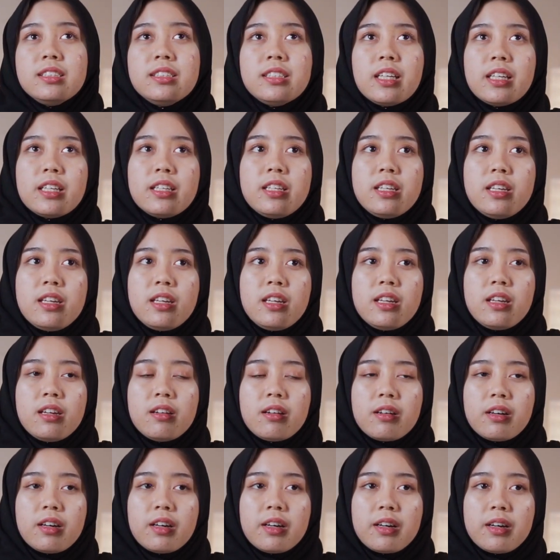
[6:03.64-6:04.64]
Ah, ah.
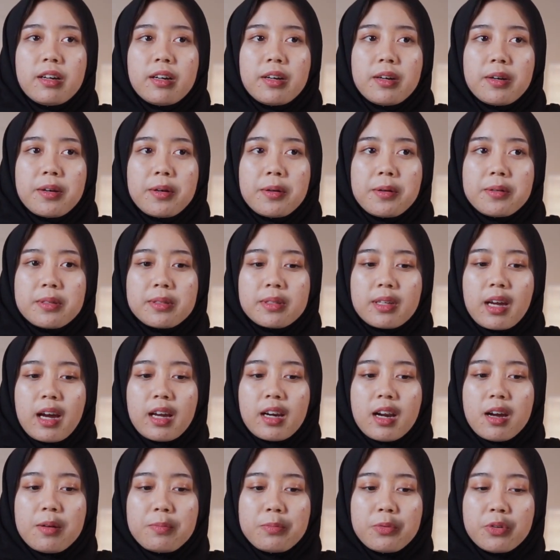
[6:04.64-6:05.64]
Jadi uh,
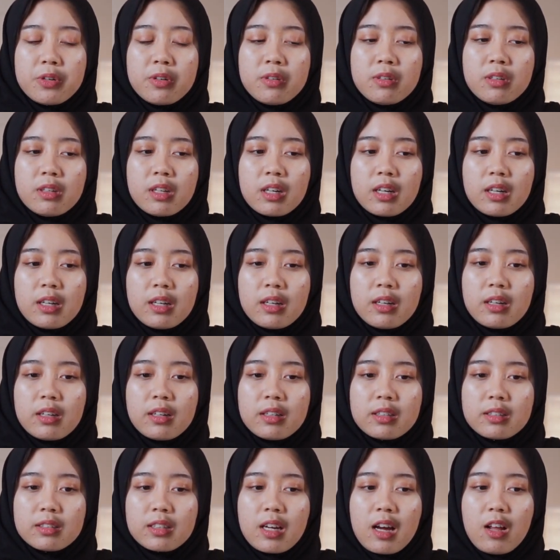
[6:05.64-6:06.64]
sekarang pun
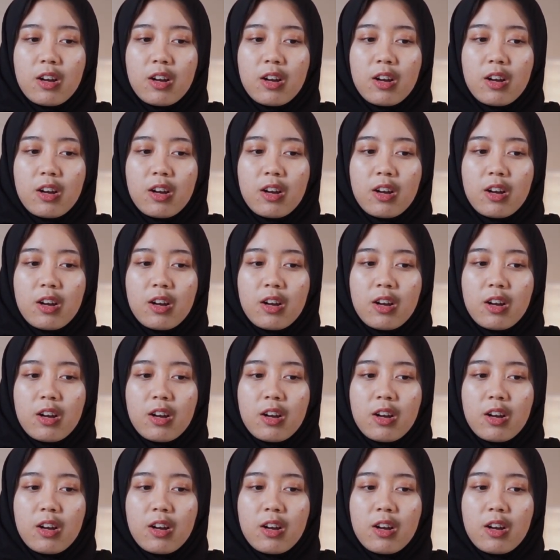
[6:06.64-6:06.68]
uh,